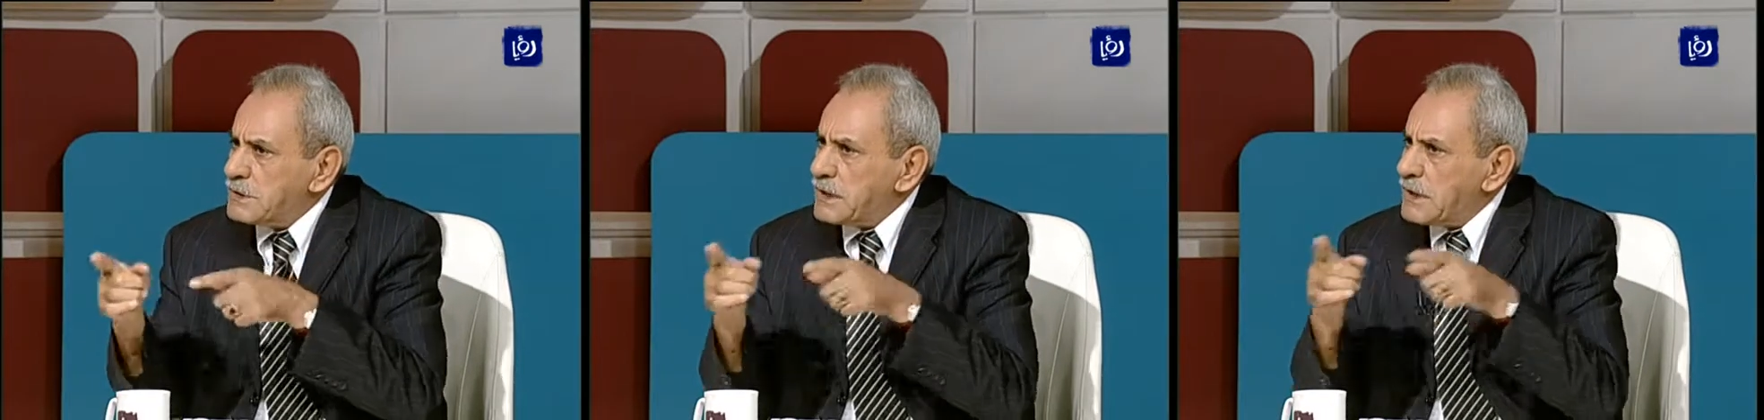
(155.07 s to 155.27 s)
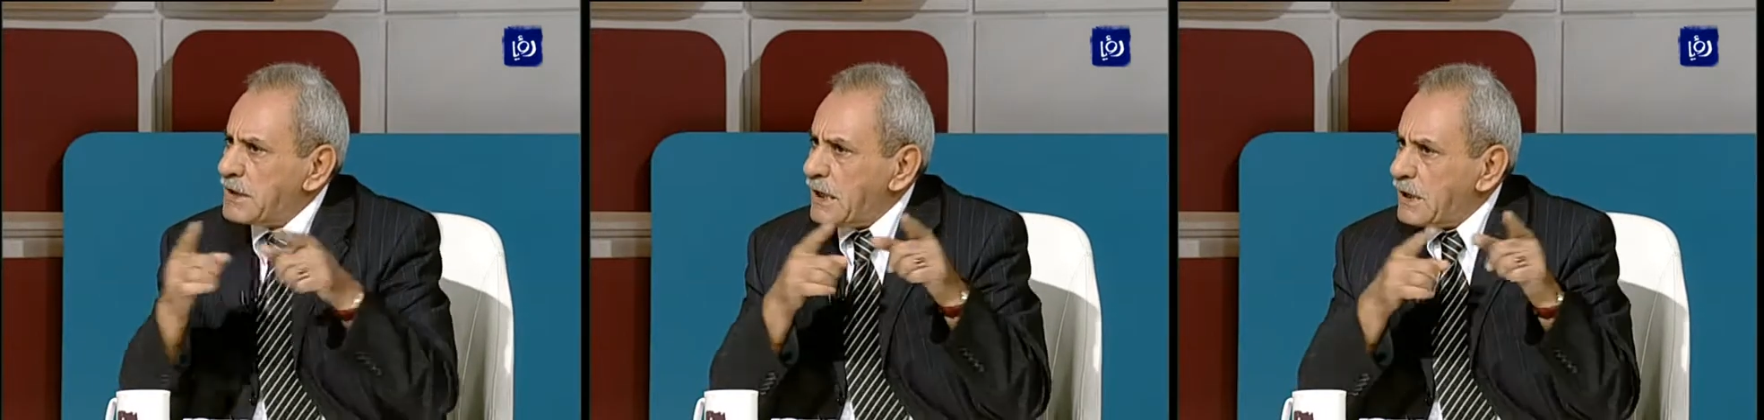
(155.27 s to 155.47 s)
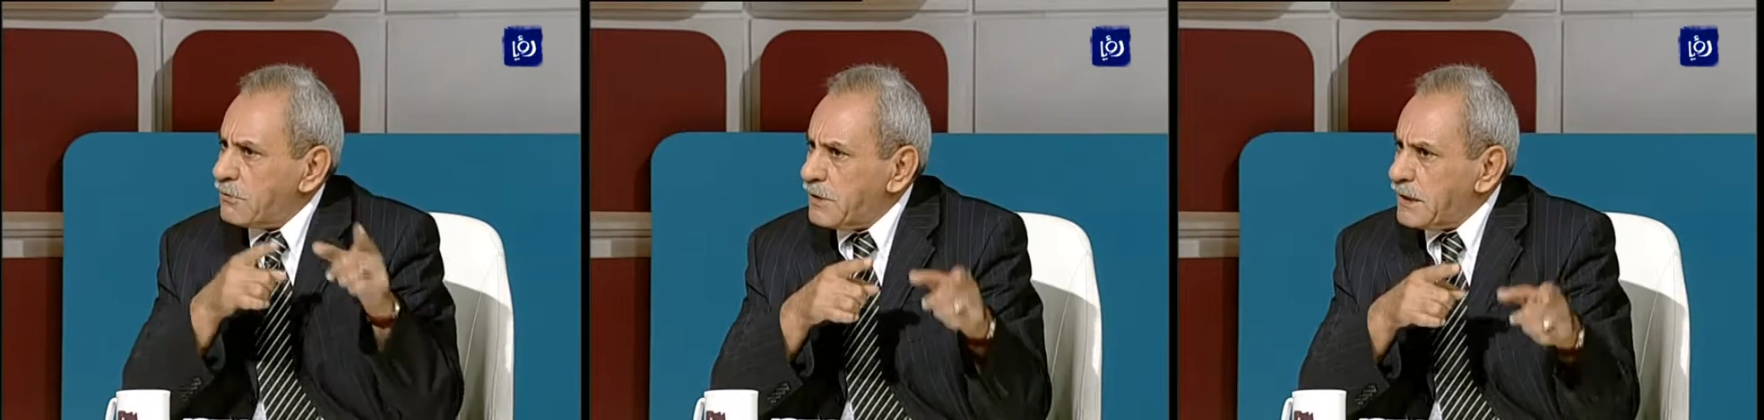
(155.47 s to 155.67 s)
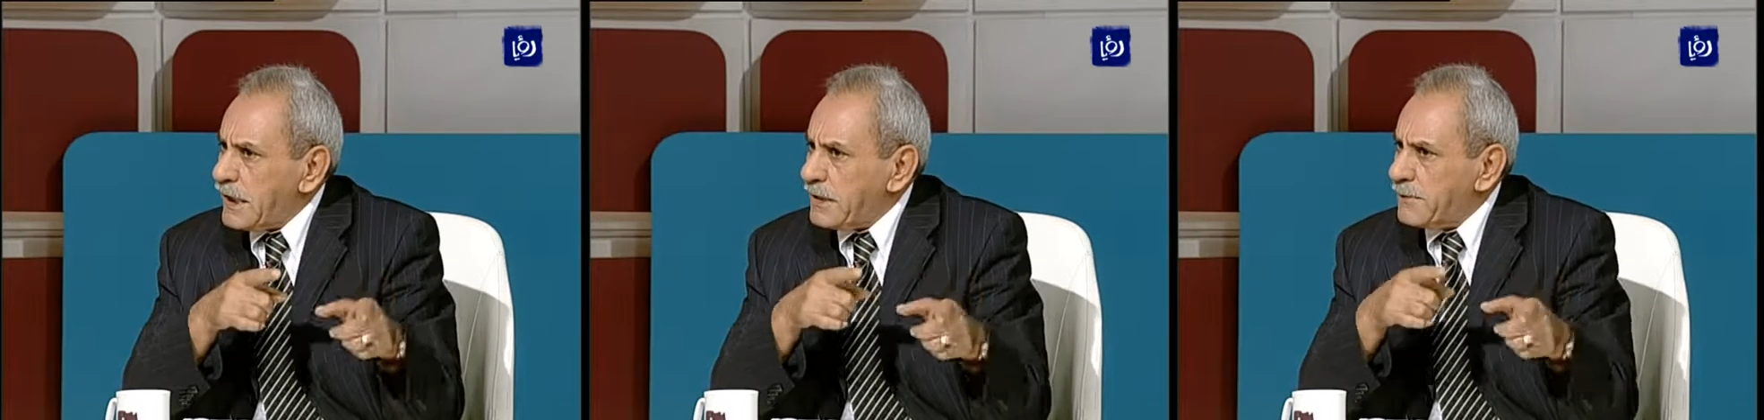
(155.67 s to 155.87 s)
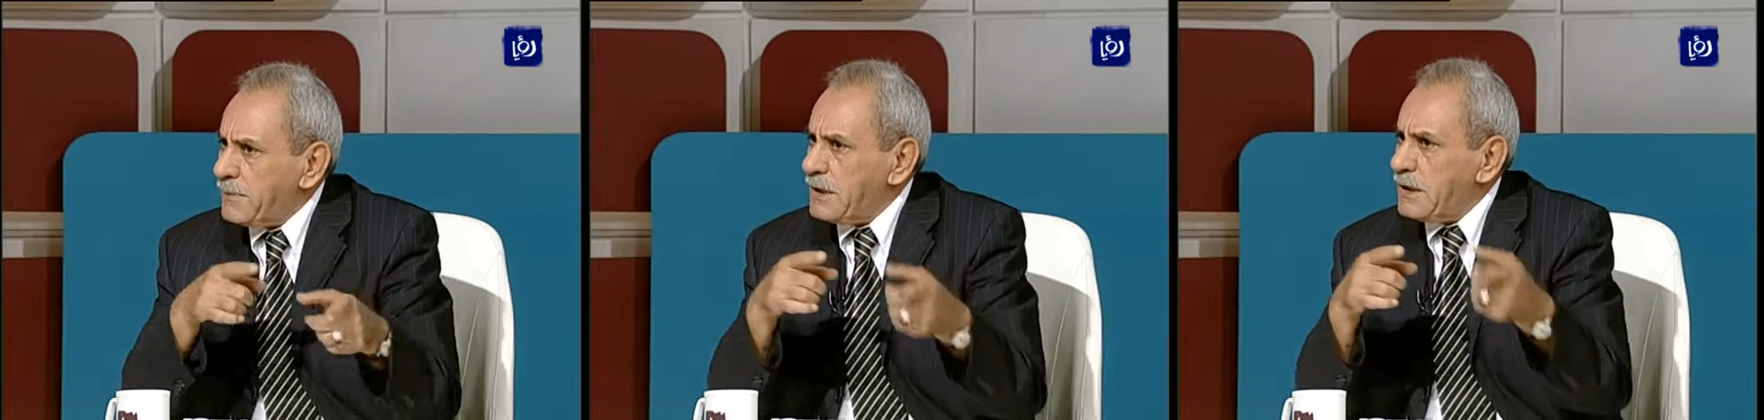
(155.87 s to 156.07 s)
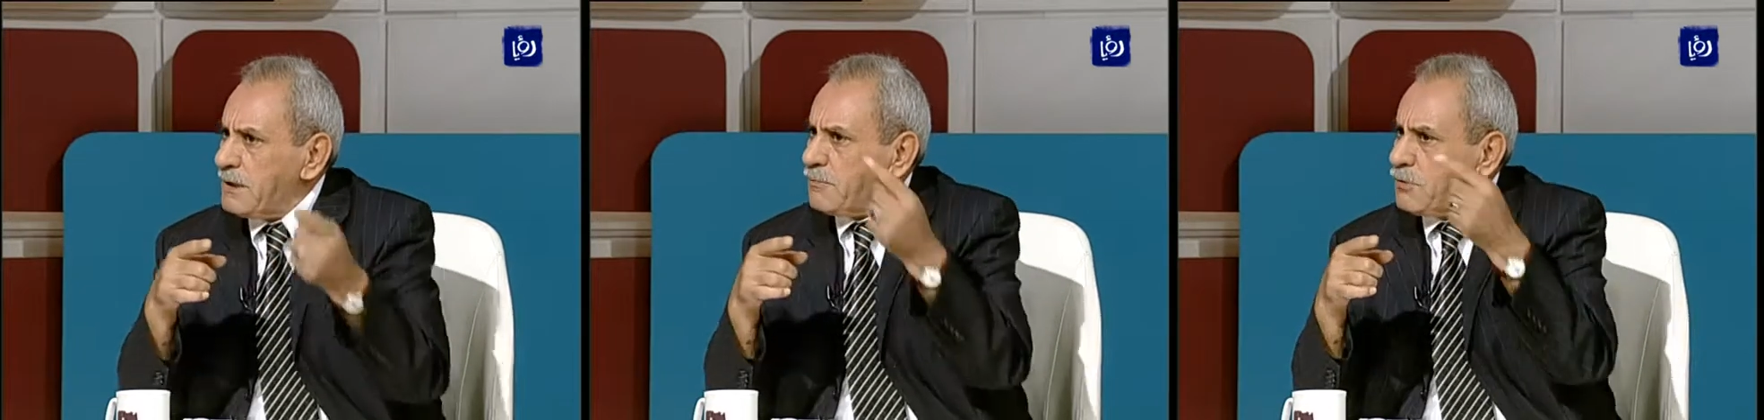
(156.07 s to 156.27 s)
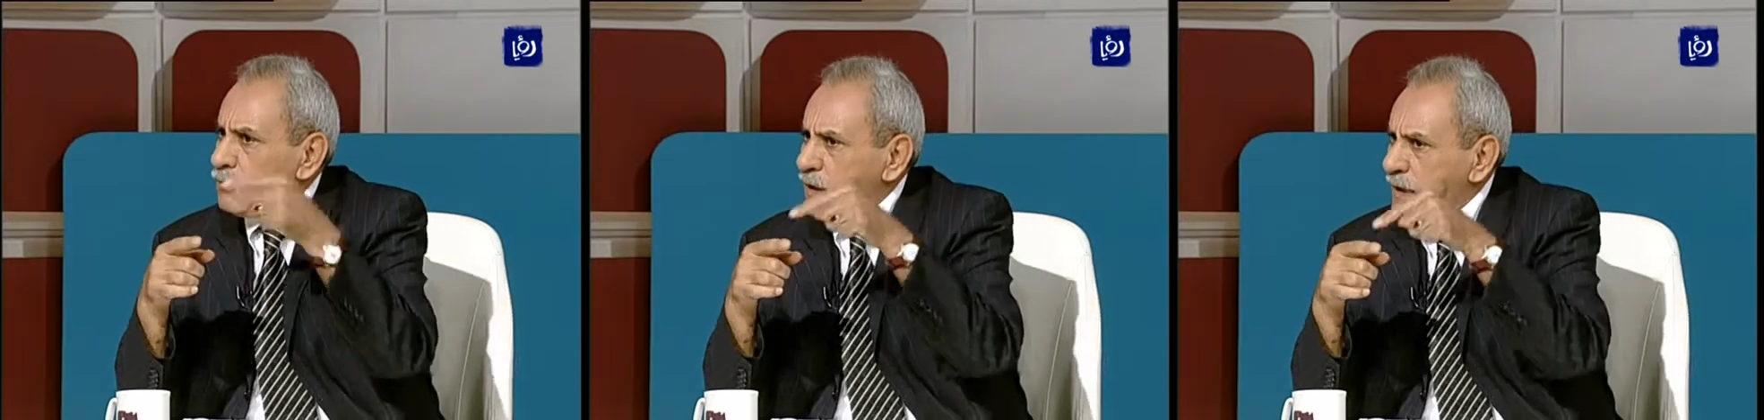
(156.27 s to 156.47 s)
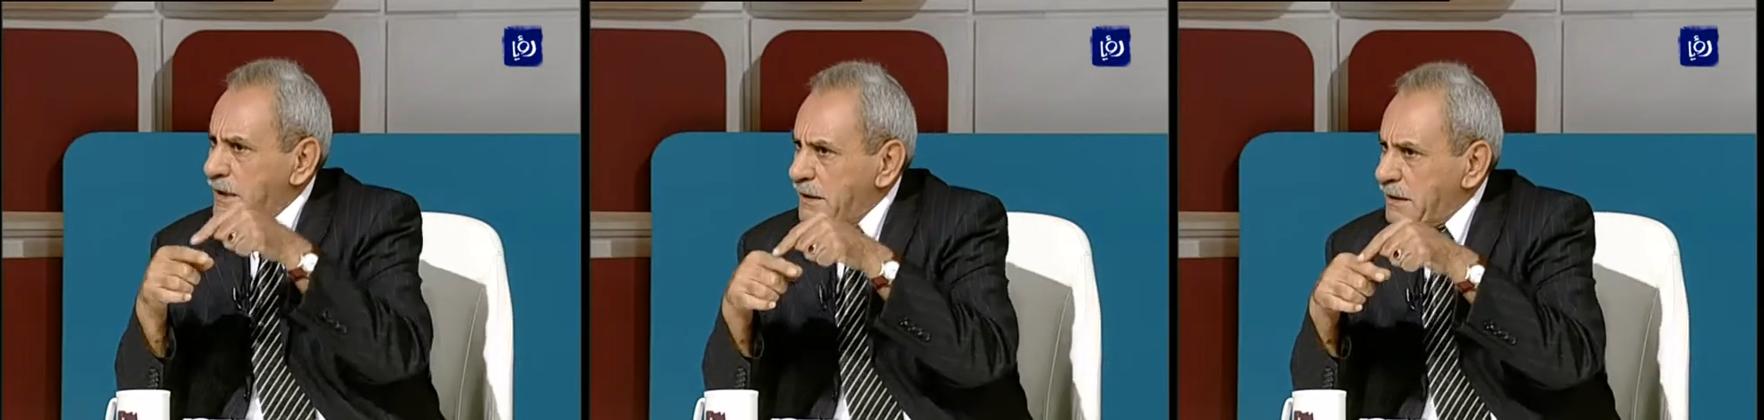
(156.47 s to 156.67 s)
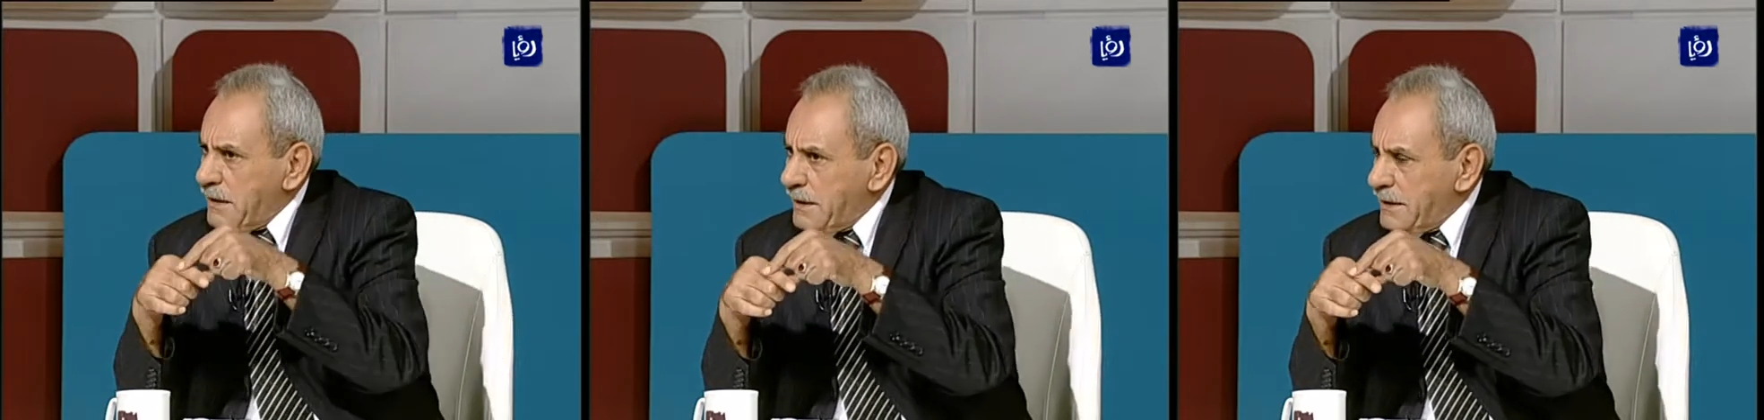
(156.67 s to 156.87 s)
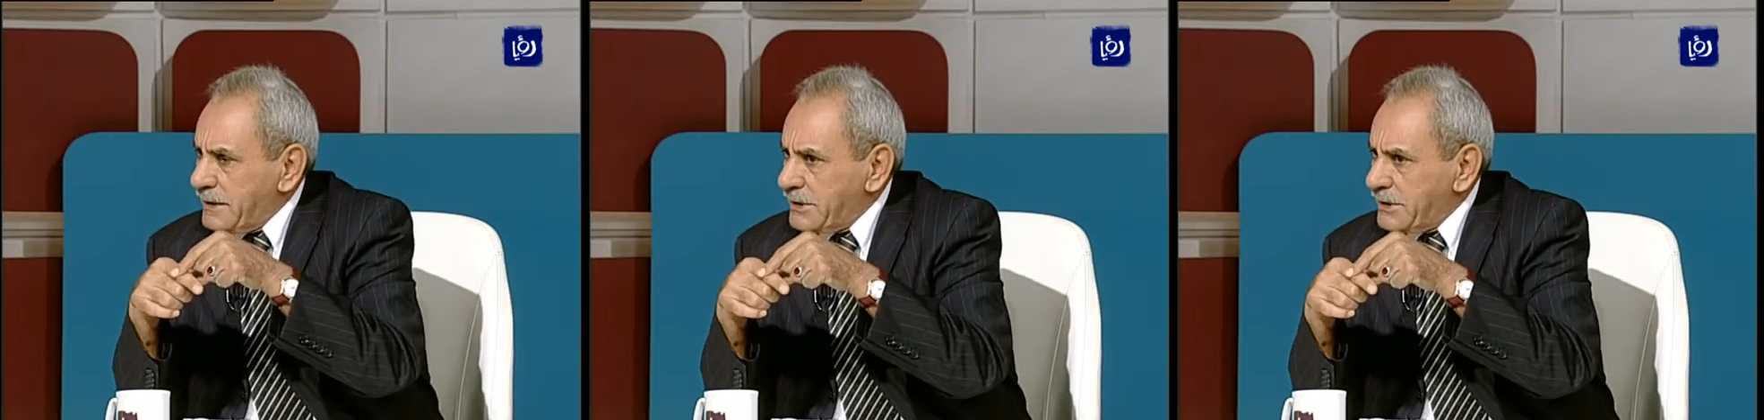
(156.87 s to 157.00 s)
التدخل الغربي اللي بيقول لك آه،